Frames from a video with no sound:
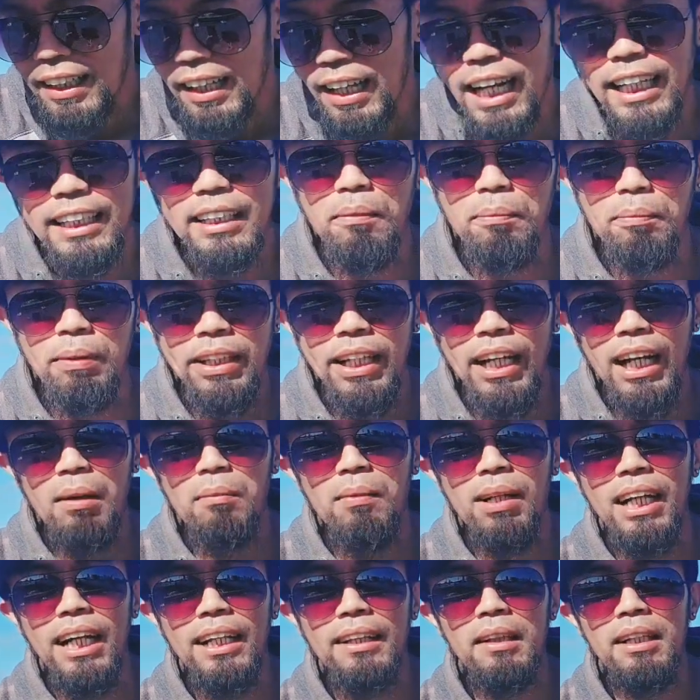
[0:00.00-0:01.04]
at ang
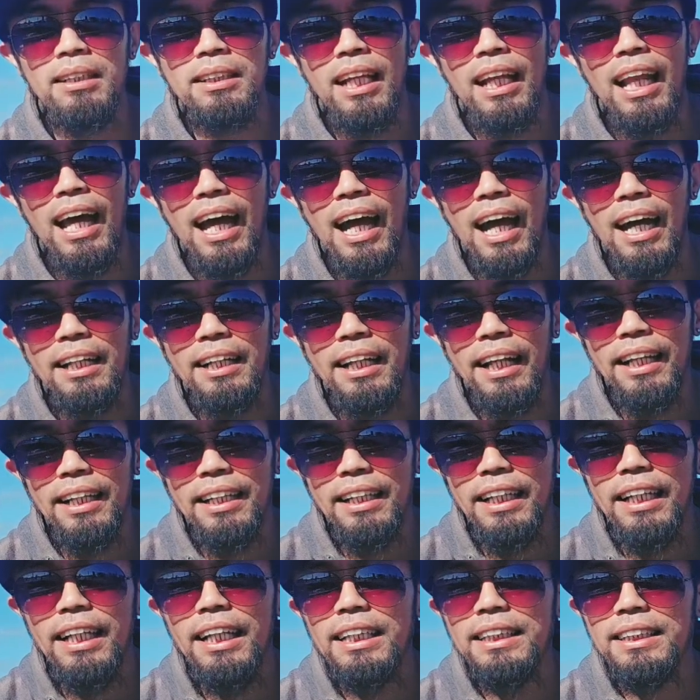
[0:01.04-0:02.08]
pinakamaganda sa lahat
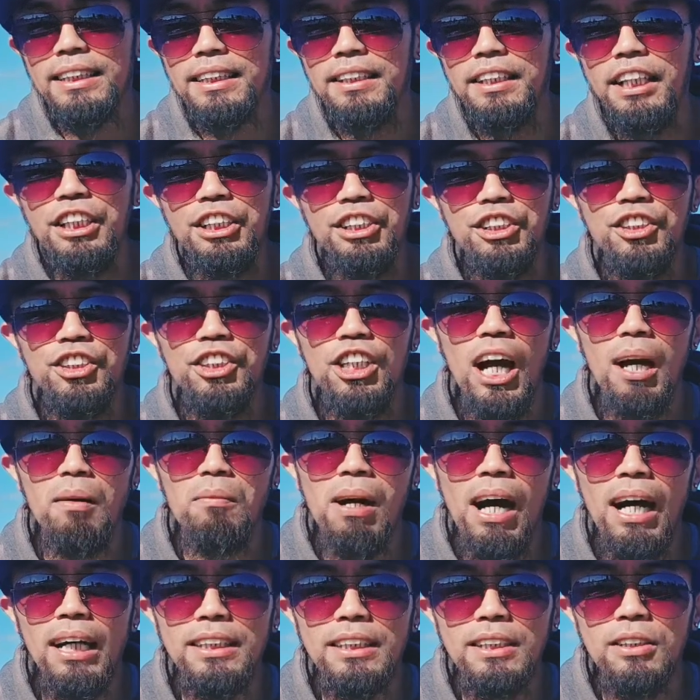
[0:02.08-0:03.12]
is this job
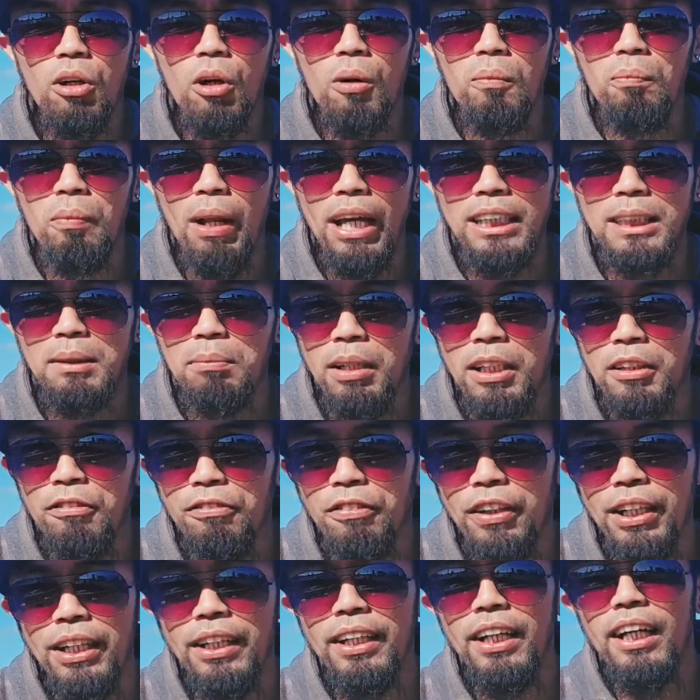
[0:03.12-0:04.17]
has no placement
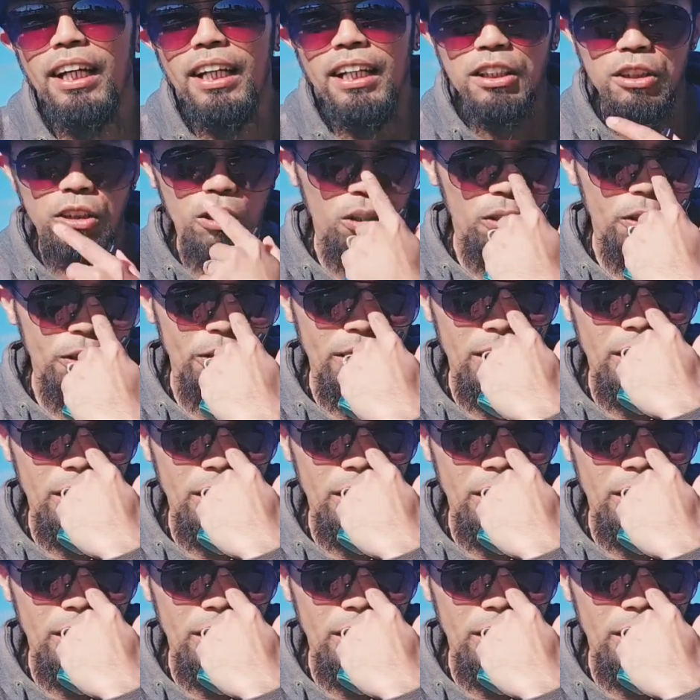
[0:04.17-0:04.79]
fee. So yun